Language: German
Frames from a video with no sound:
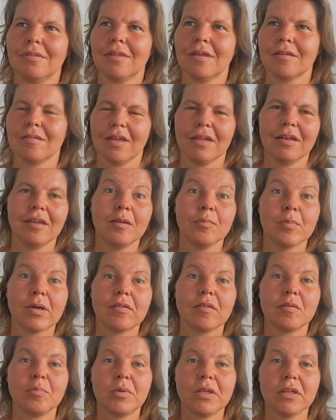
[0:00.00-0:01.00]
dass eine
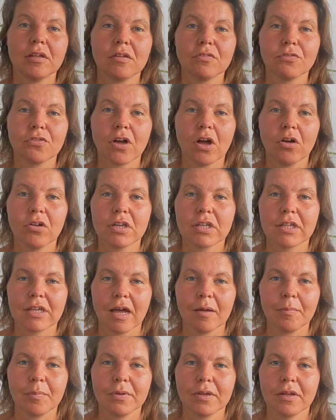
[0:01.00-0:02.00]
emanzipierte Frau
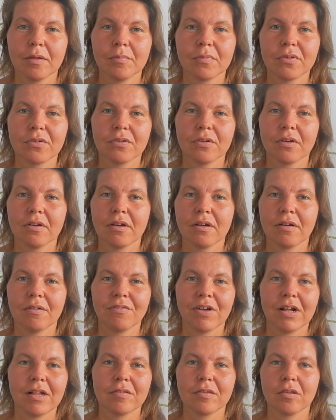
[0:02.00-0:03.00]
nicht abnimmt,
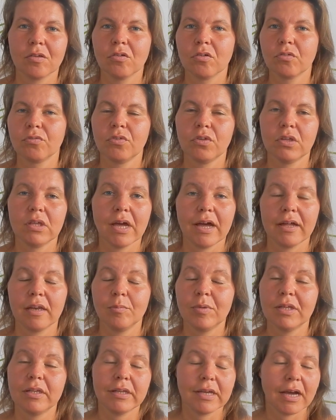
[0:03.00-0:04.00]
äh, weil sie irgendwie
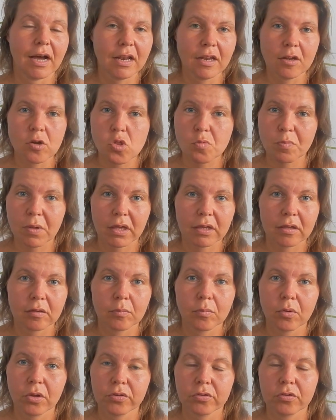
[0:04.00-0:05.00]
einem Ideal
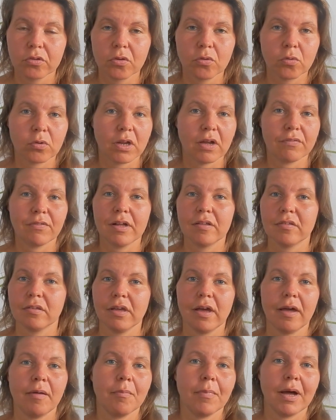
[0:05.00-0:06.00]
entsprechen möchte oder weil
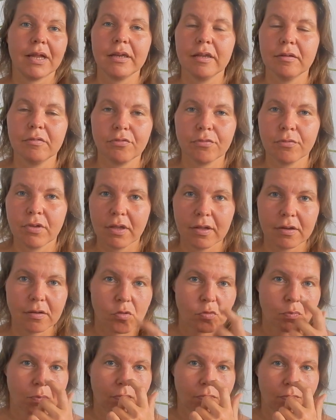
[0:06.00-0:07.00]
sie einem Mann
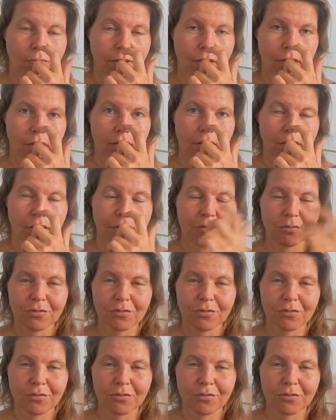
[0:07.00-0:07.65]
äh,